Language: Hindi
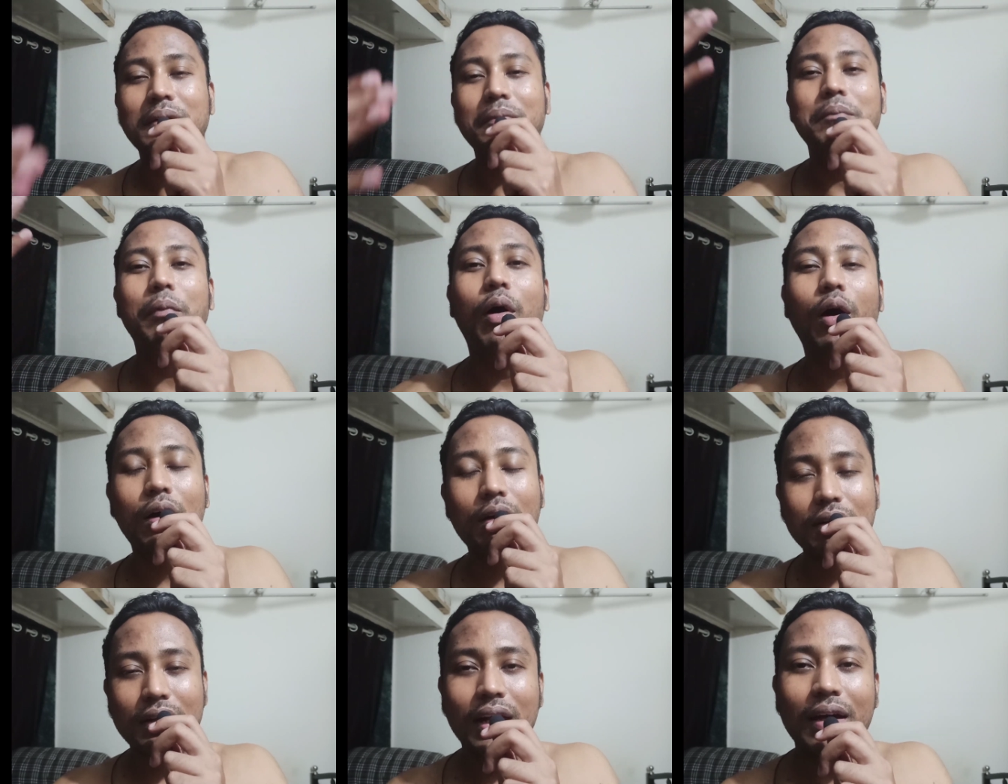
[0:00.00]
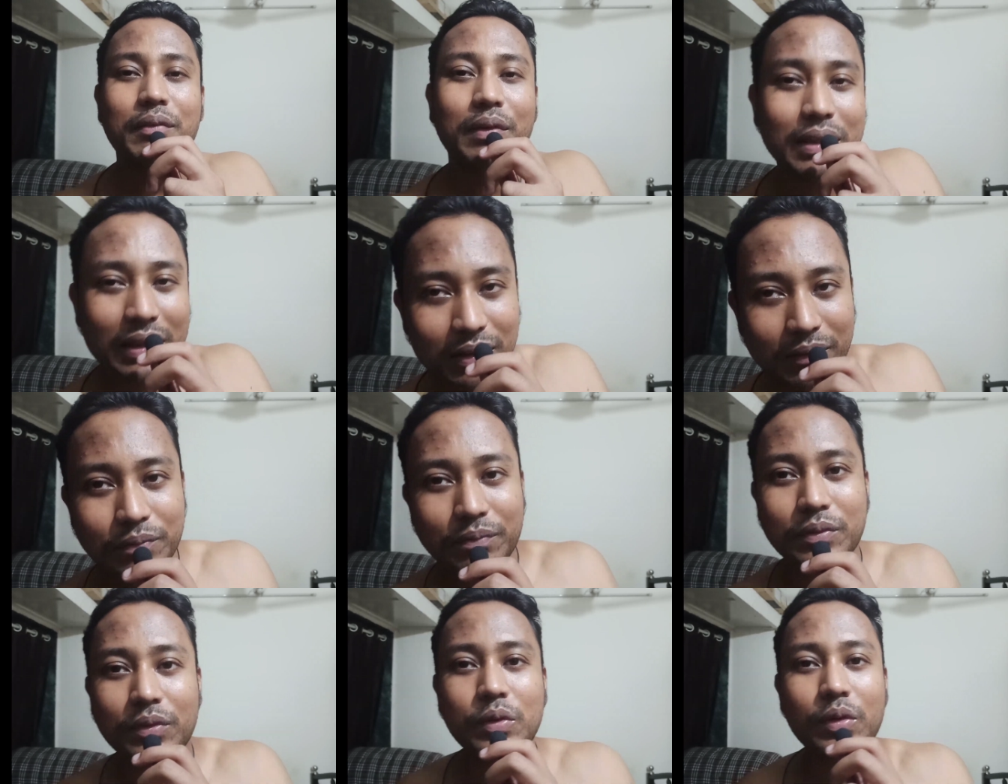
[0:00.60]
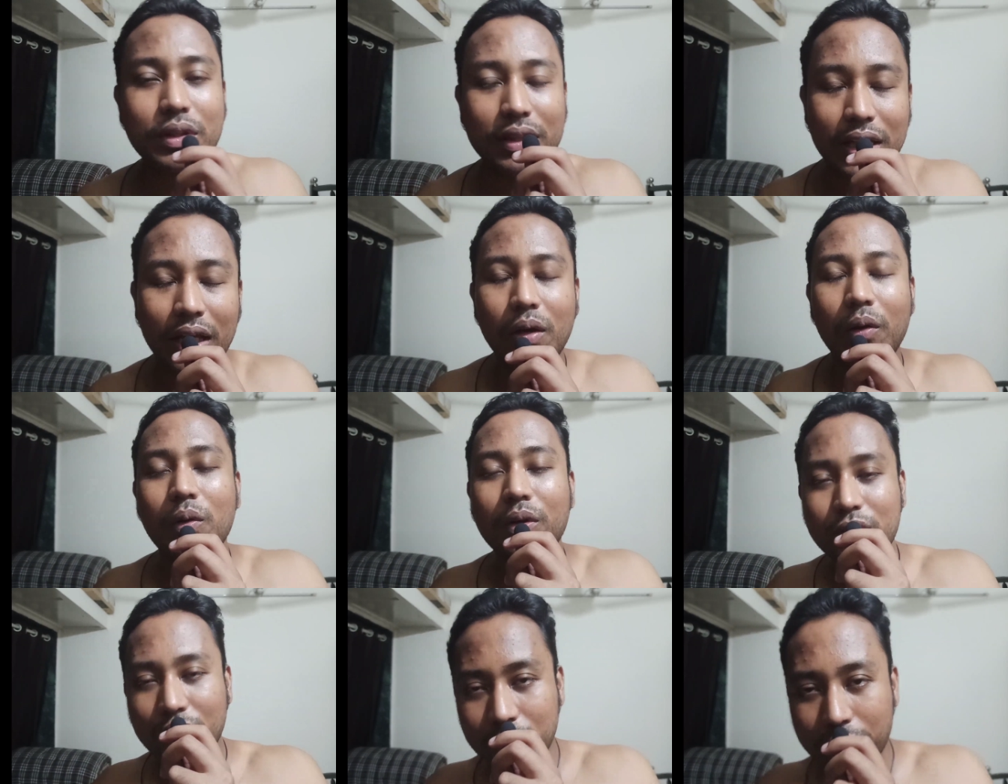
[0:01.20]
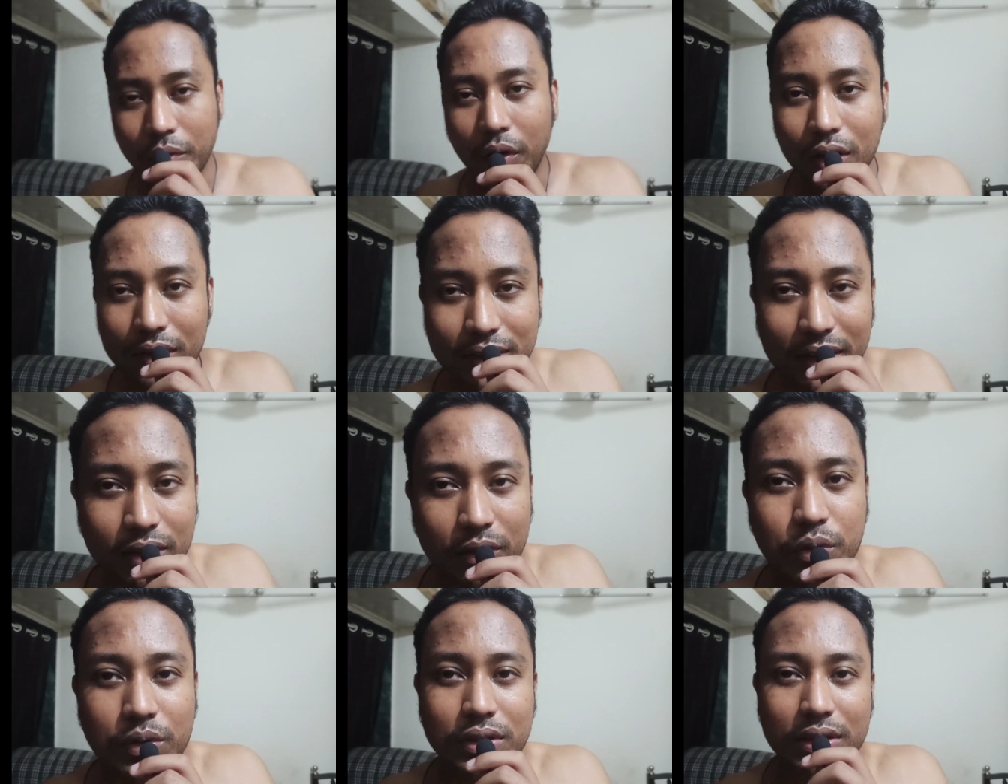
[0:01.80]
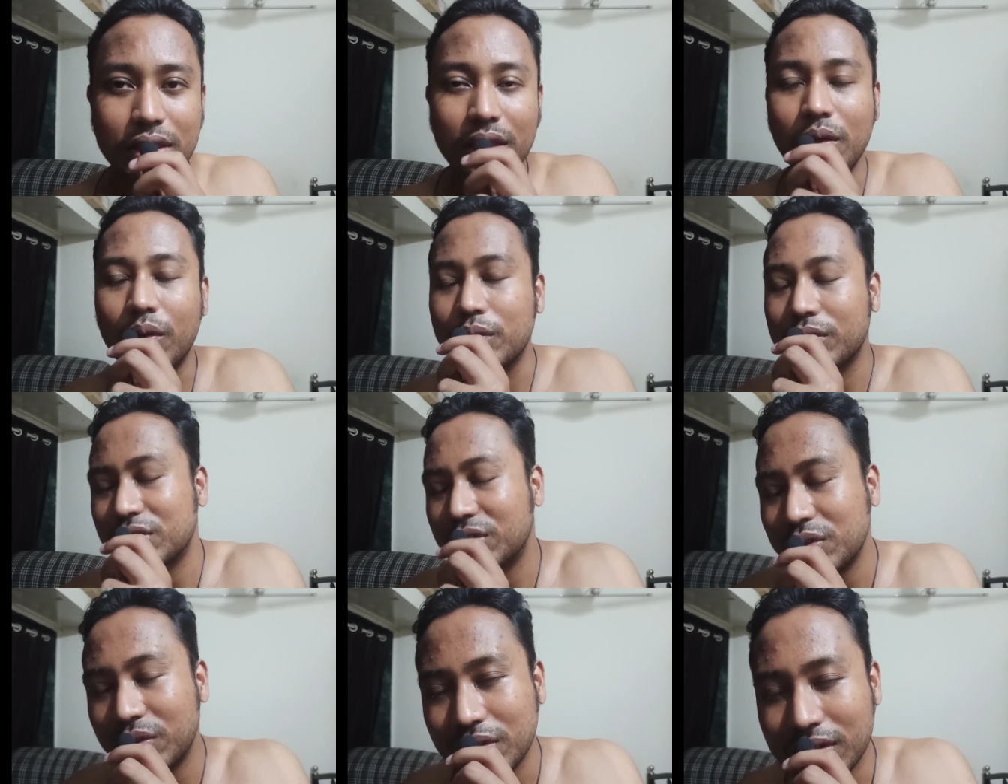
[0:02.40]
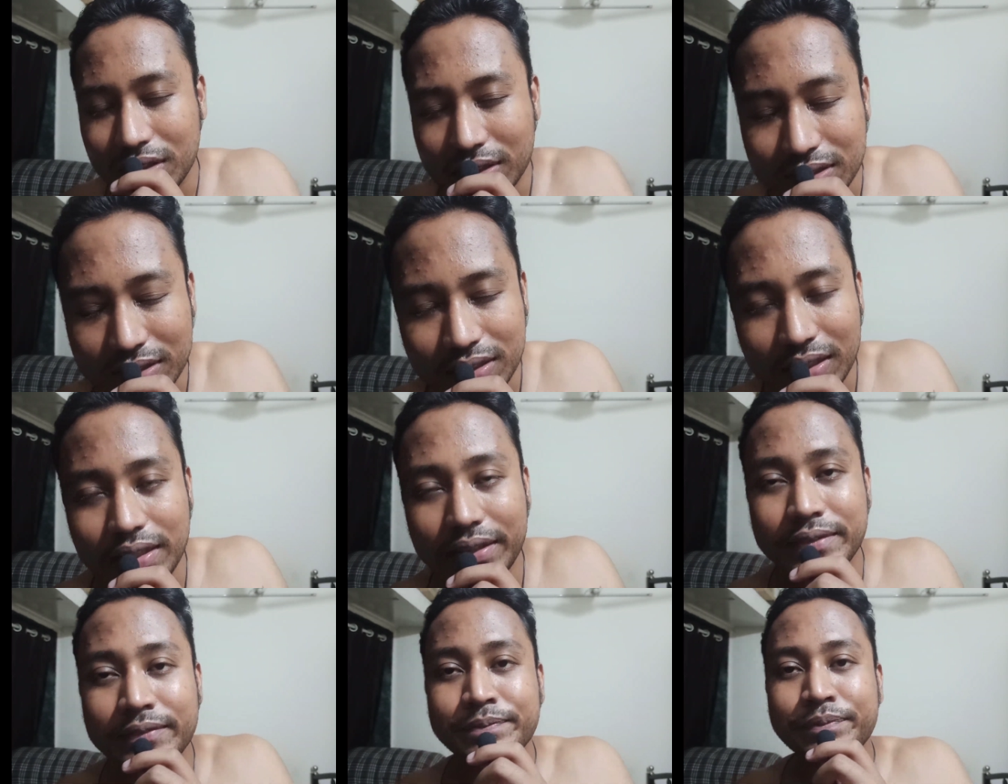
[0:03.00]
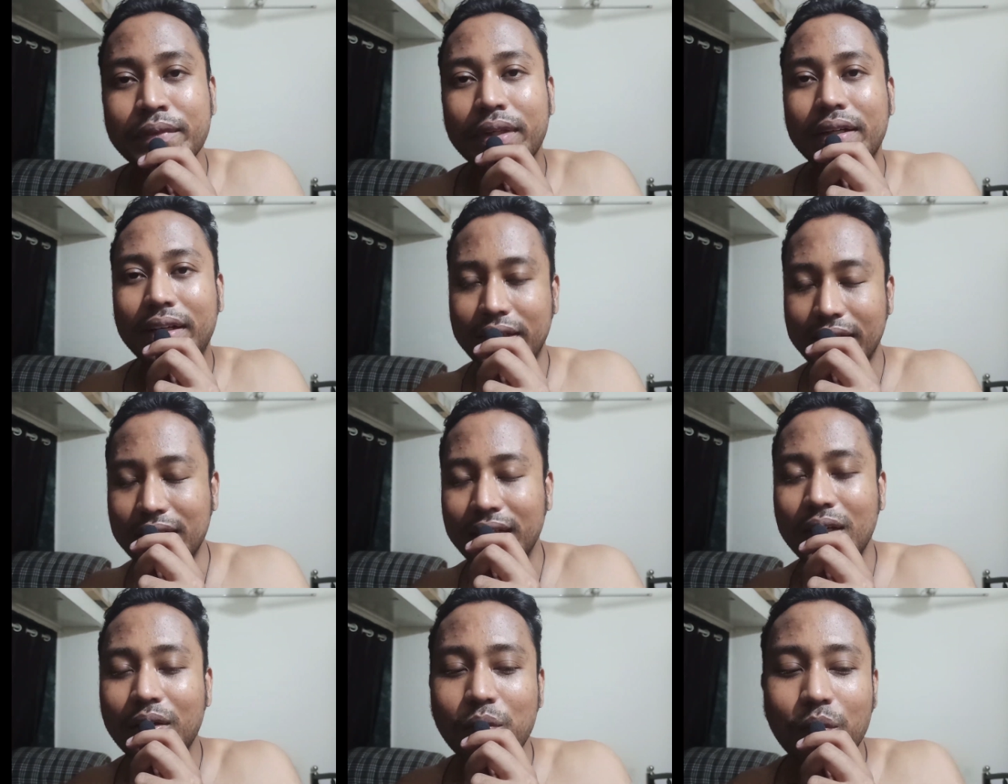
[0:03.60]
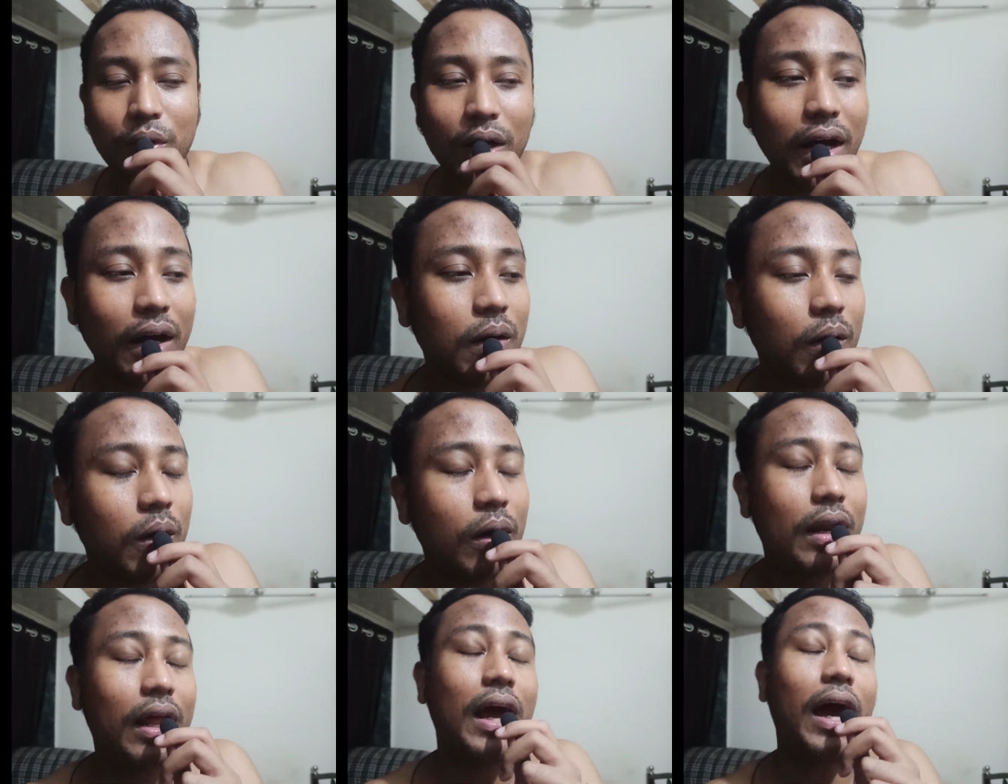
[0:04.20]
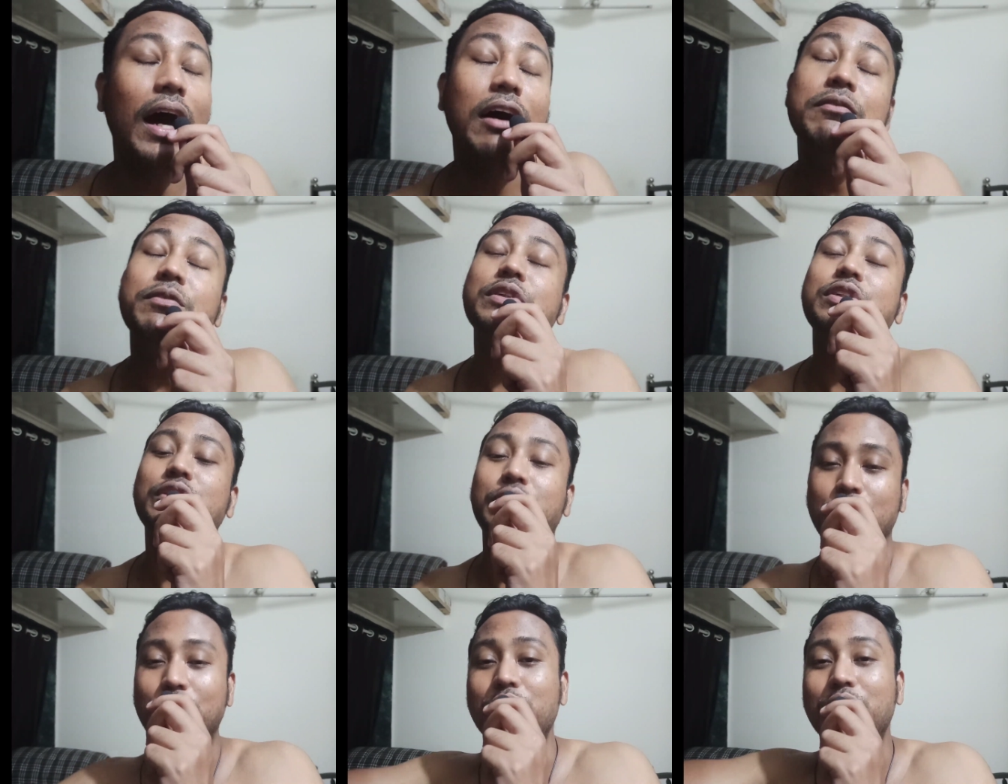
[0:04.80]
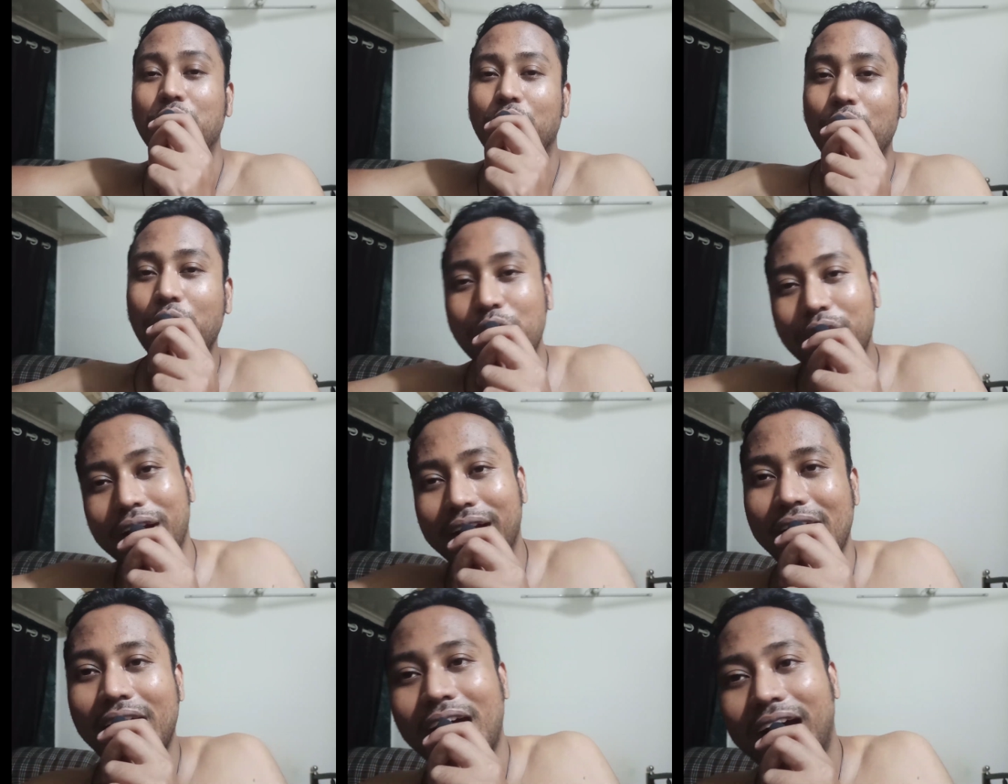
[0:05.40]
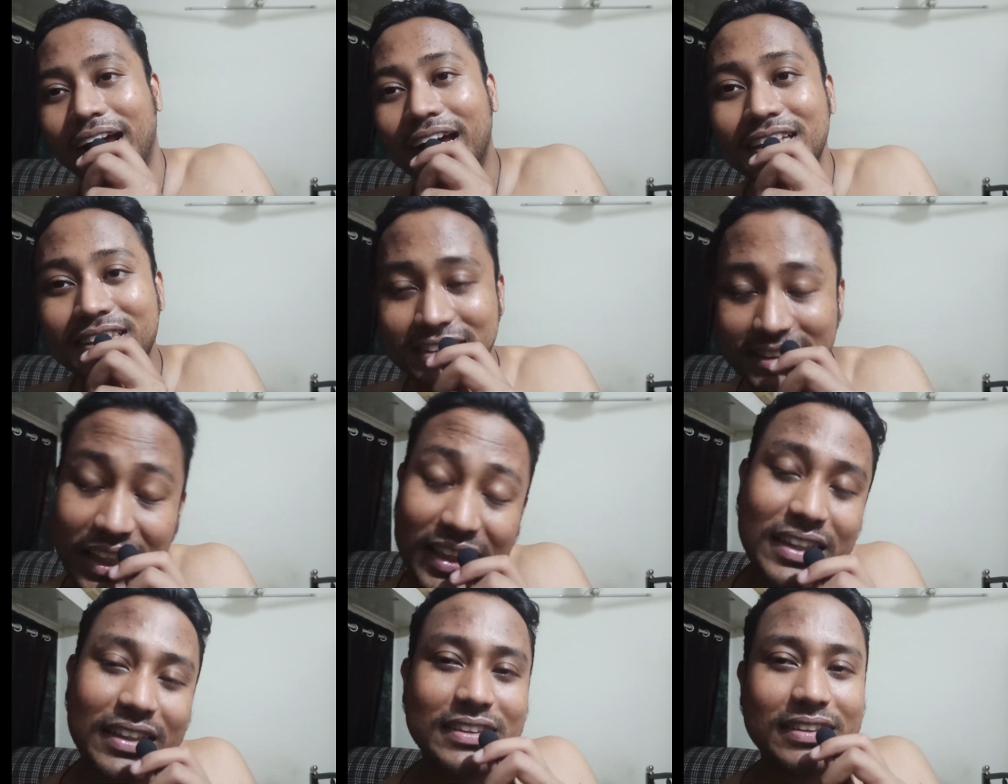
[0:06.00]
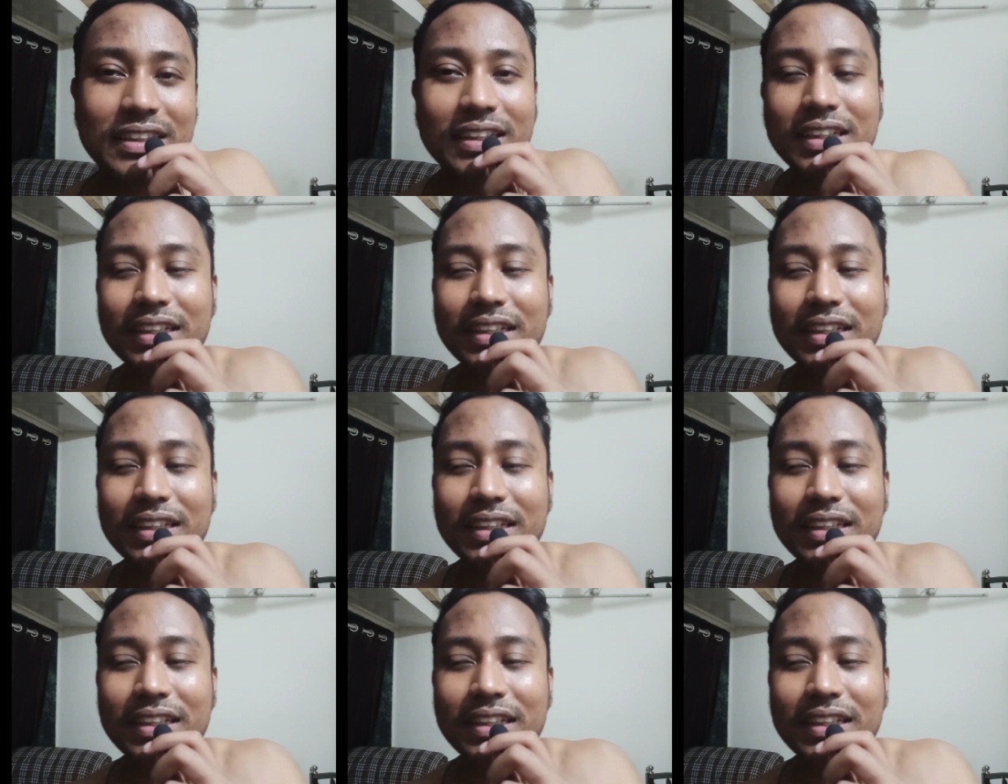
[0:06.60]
भौंकना मतलब कुत्ता लोग तो भौंकते कुत्ती लोग तो इससे ट्रिगर हुआ और अब शुरू हो गया है जंग